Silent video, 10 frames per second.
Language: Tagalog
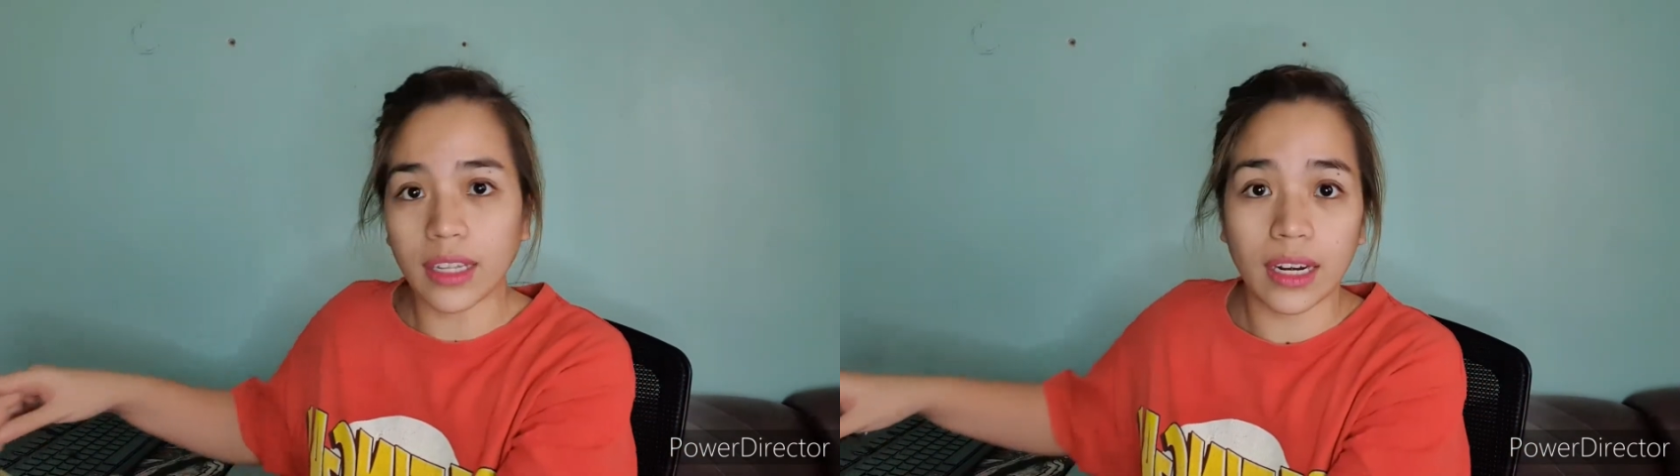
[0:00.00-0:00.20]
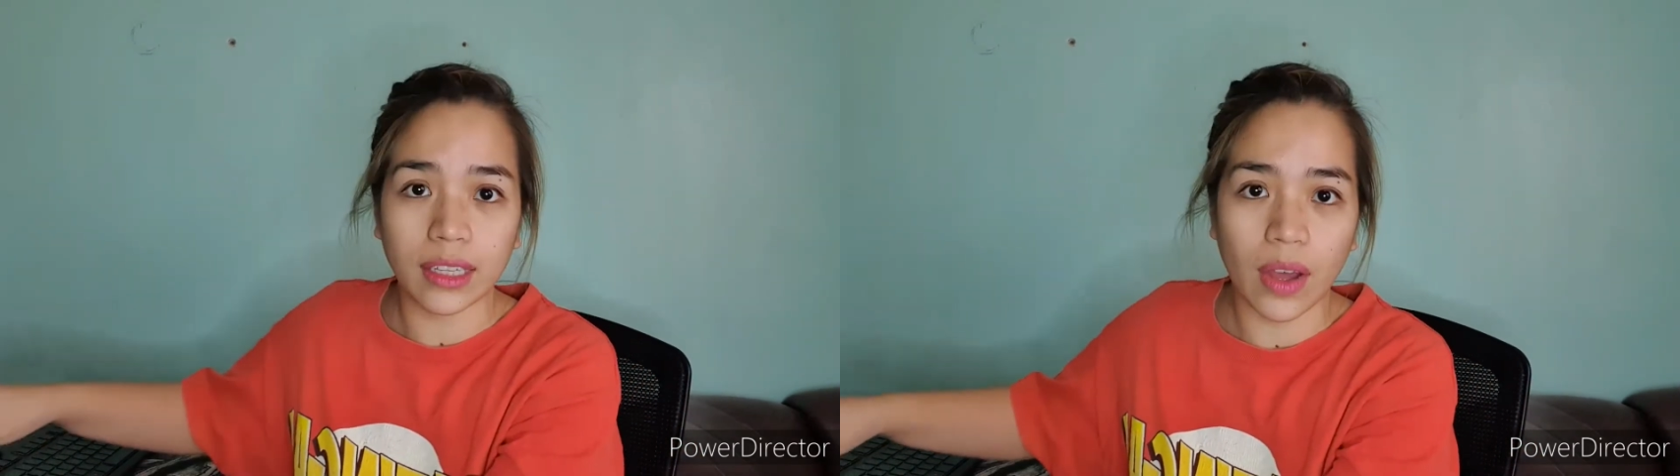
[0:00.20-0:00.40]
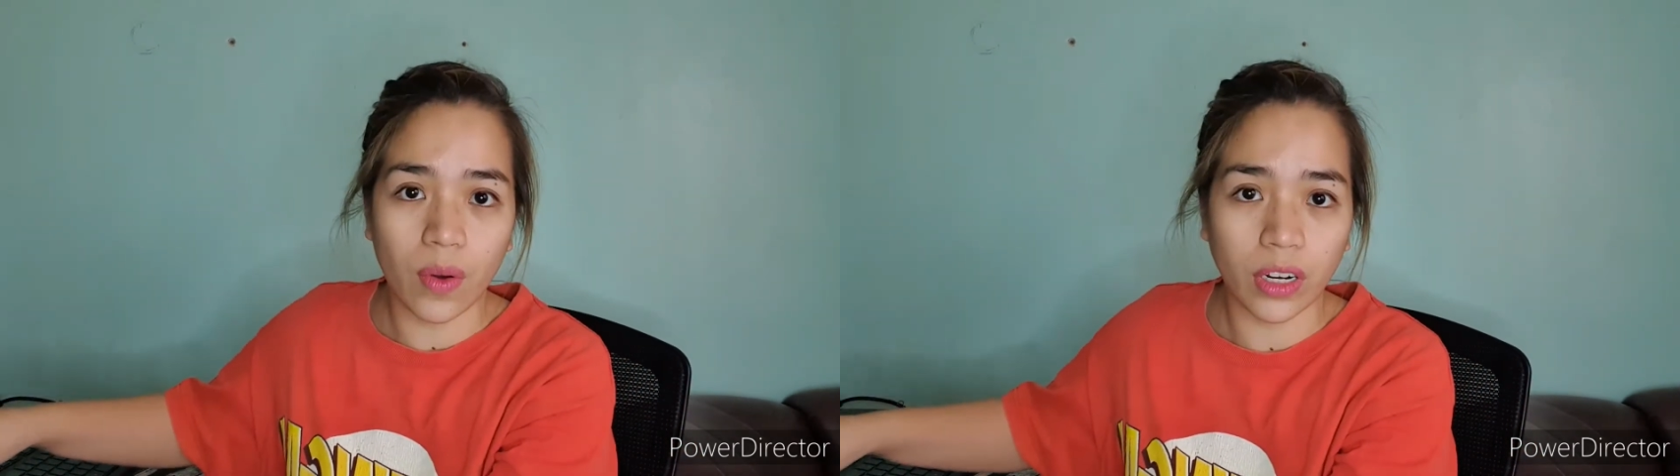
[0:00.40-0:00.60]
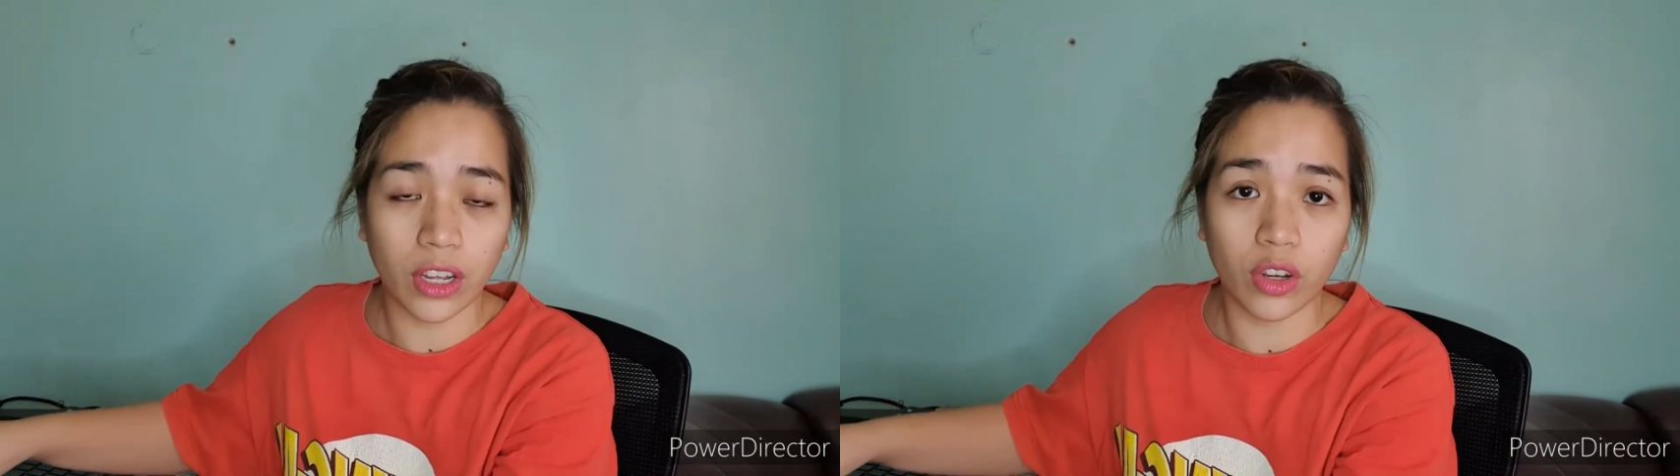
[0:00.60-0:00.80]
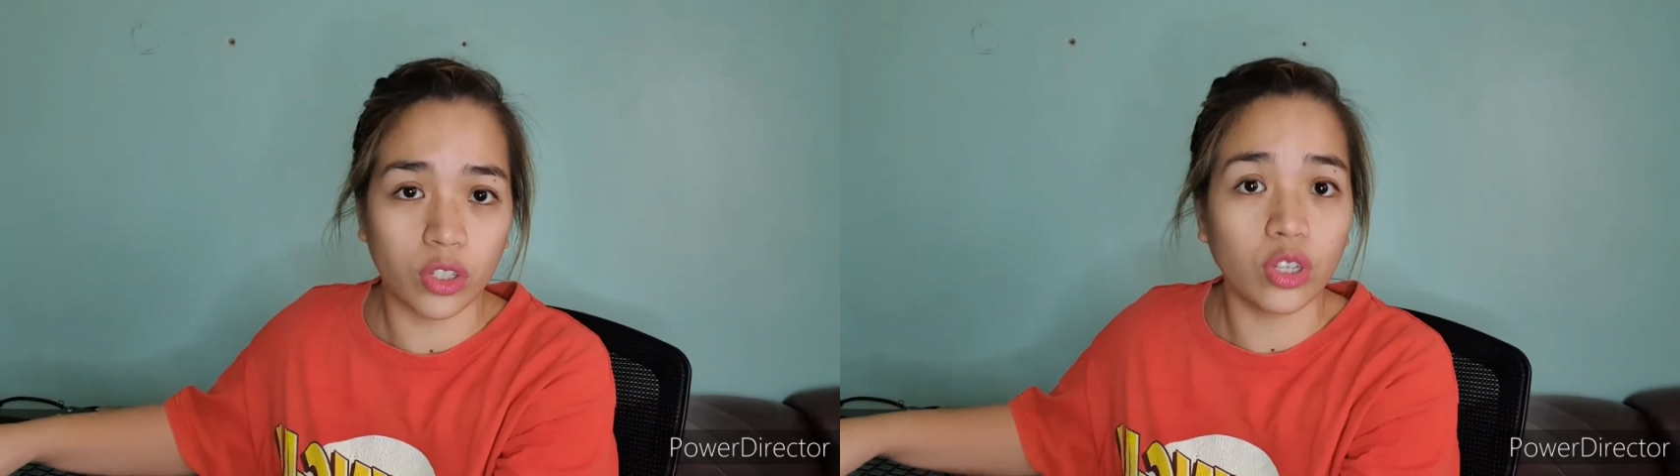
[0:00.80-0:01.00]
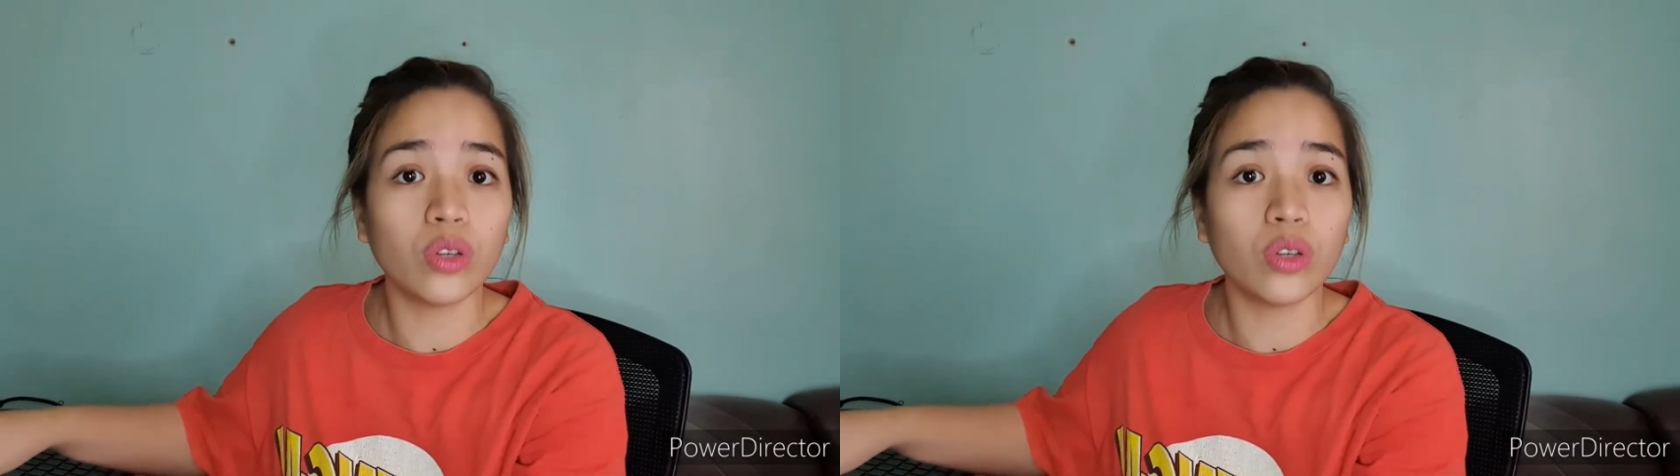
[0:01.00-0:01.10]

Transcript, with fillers: na tinatawag na yon,